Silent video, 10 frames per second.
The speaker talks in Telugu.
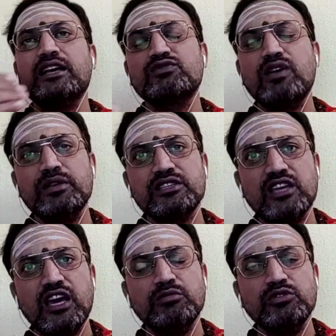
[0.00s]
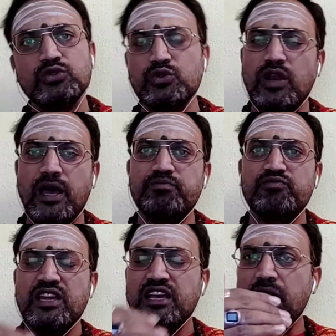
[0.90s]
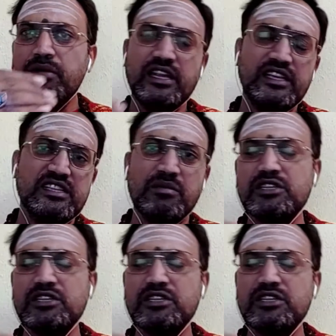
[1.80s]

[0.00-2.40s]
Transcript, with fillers: భాగస్వామ్య స్థానము తుల కాబట్టి